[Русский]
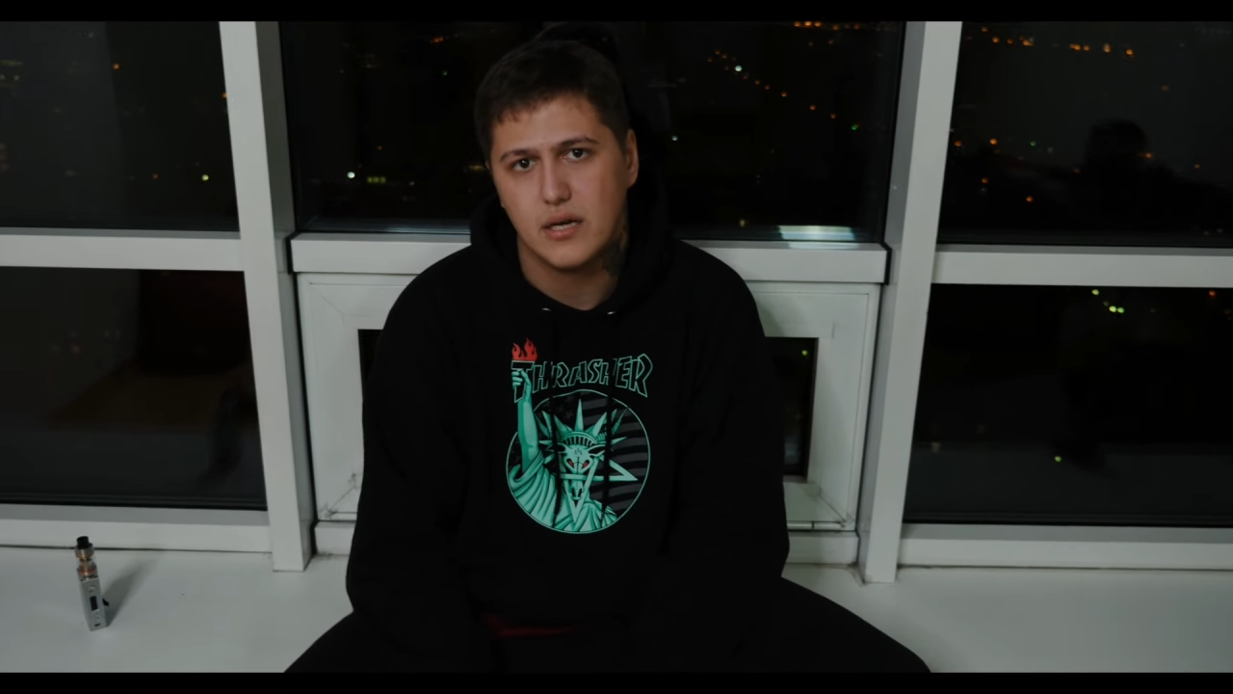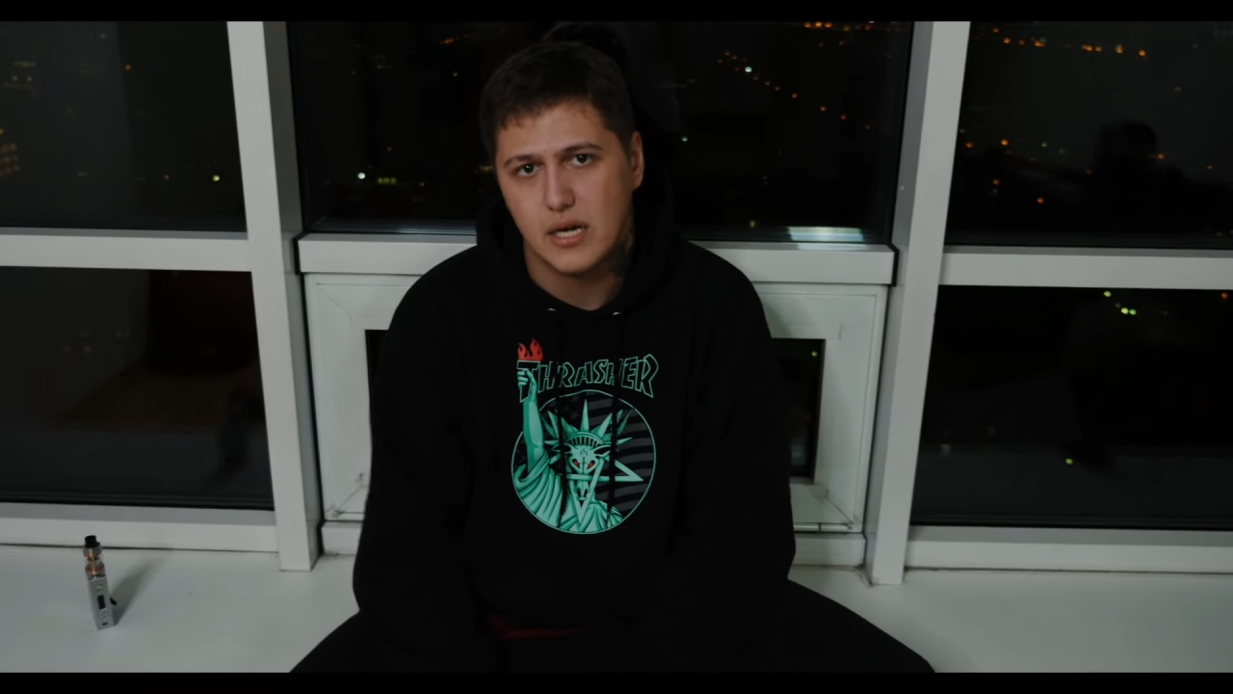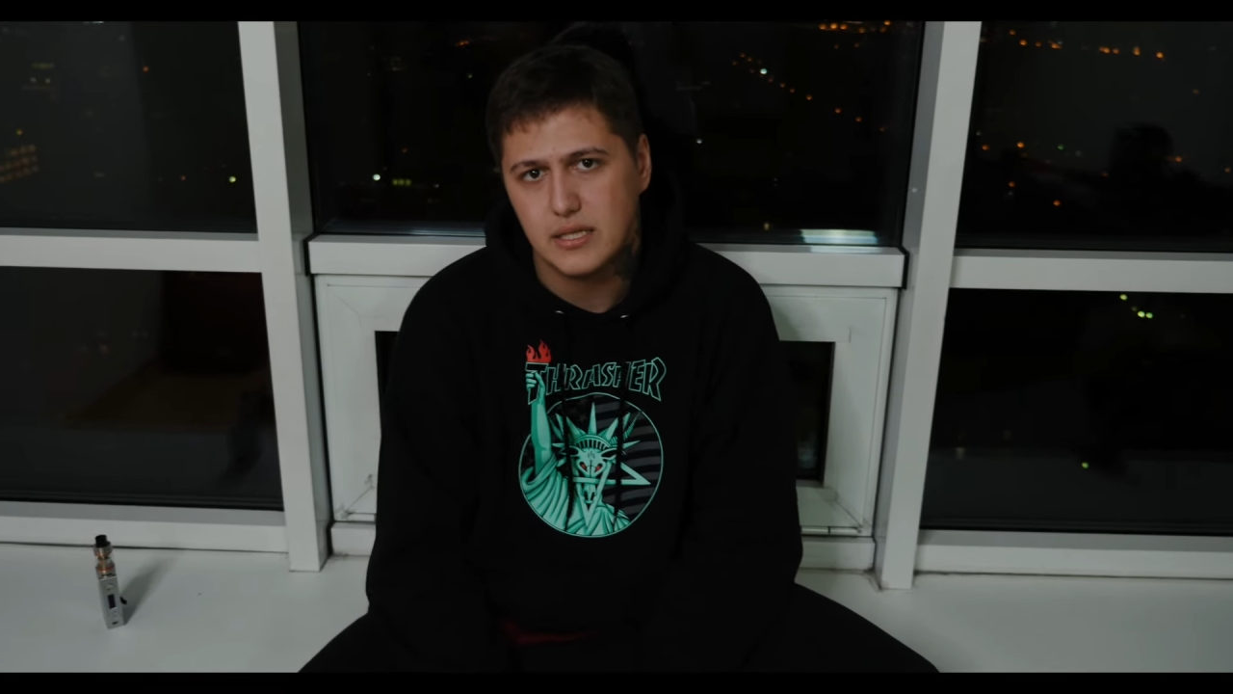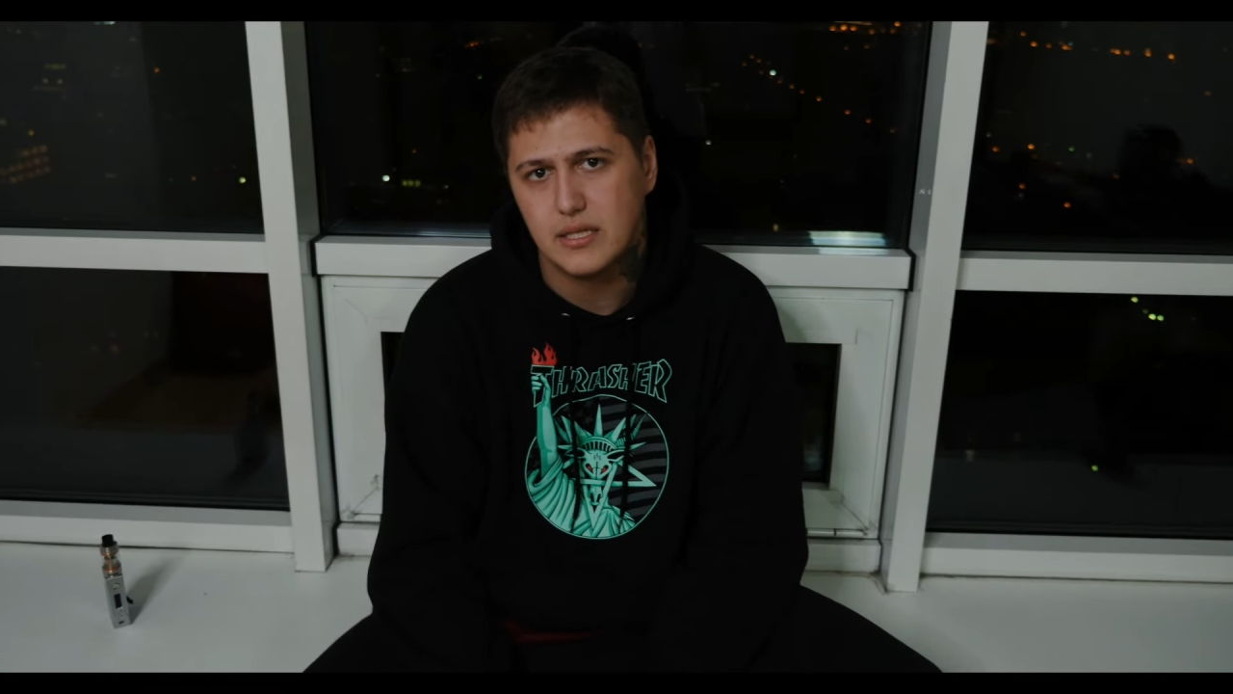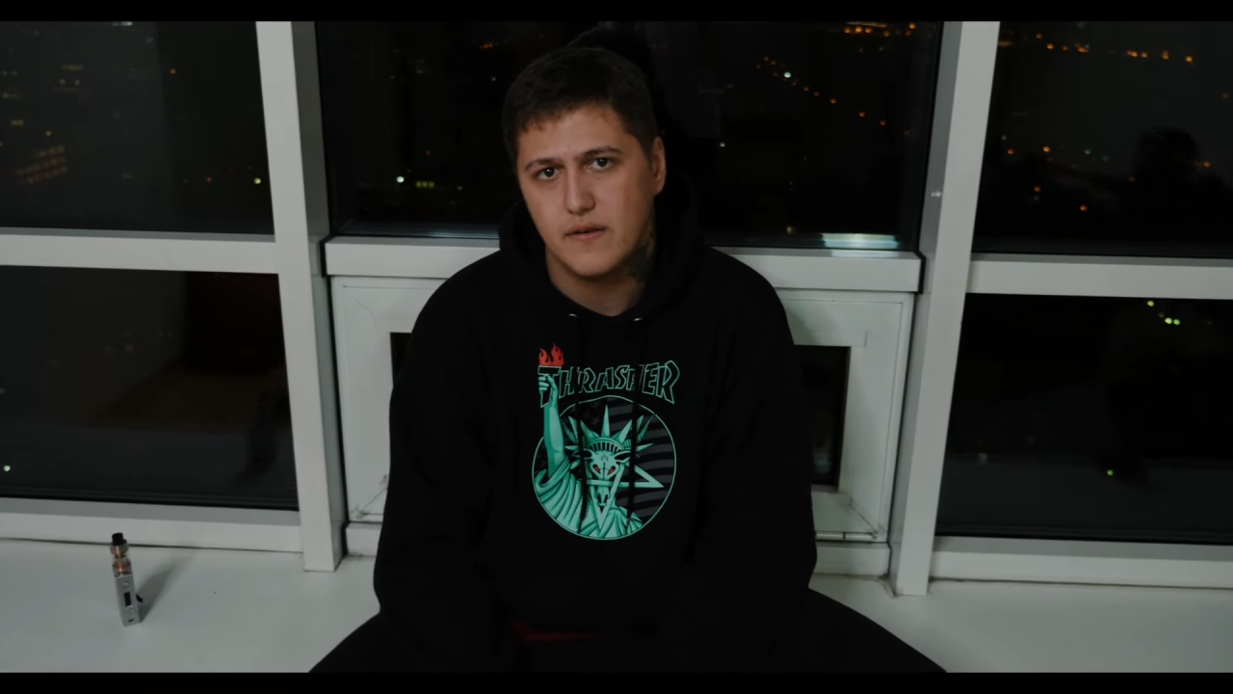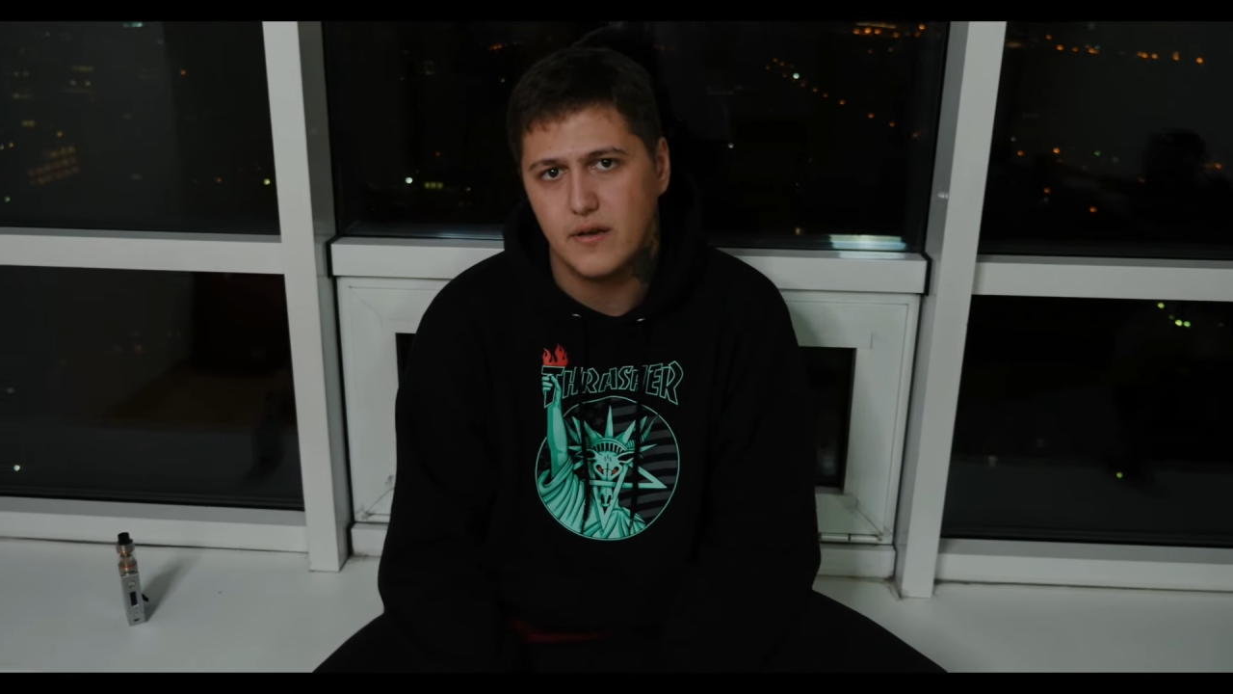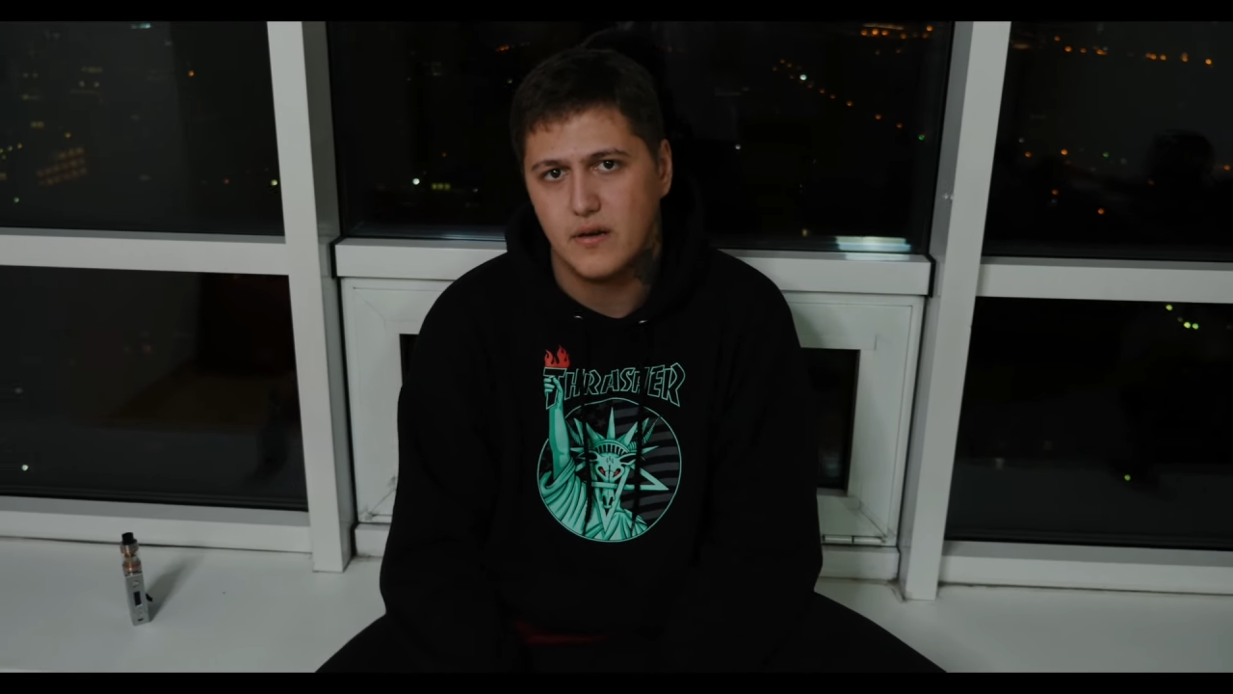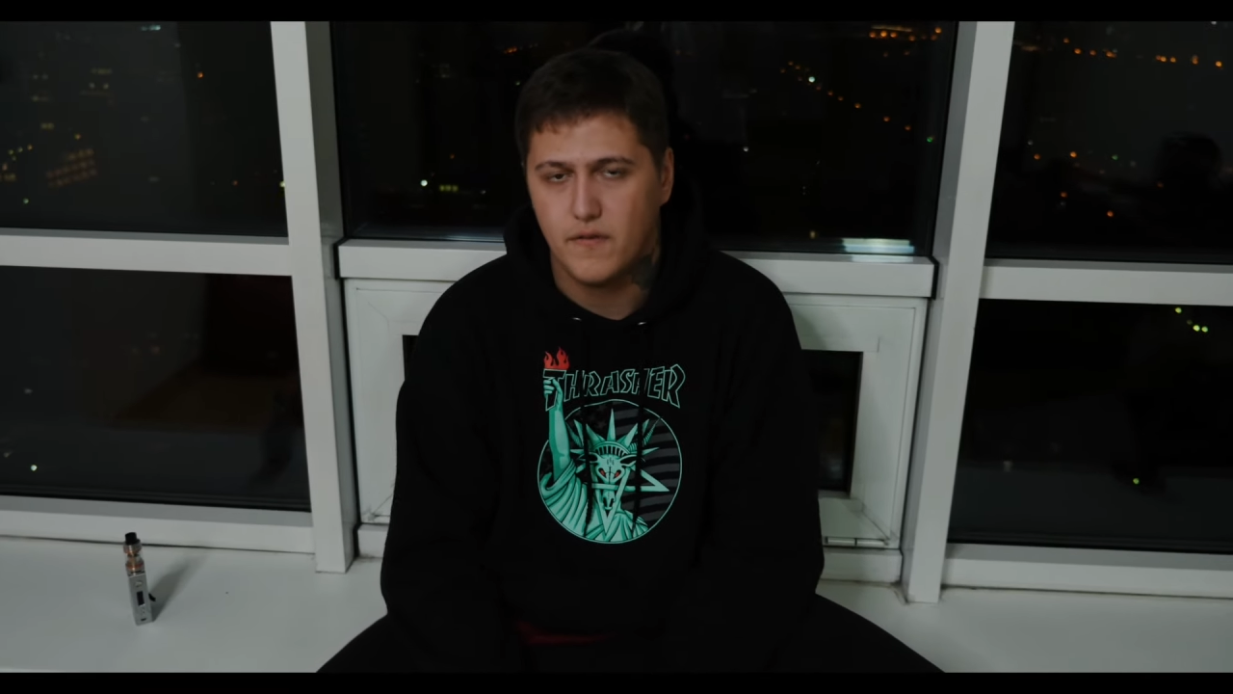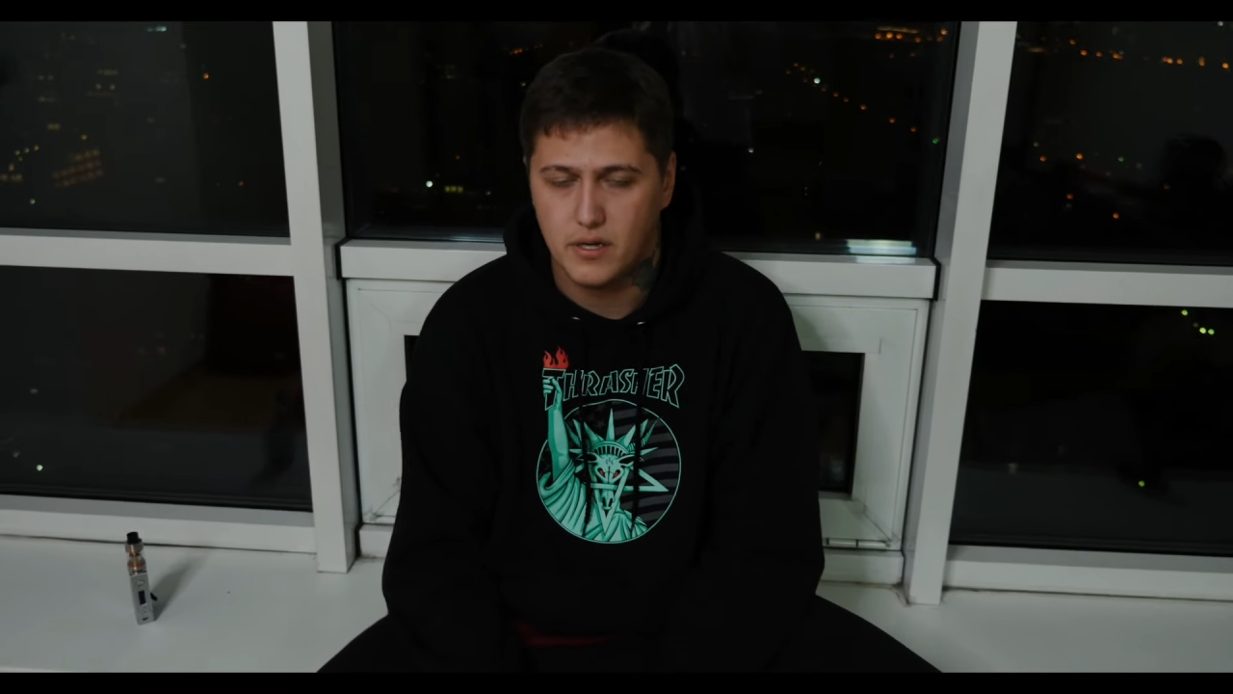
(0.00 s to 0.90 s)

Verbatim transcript: крысы и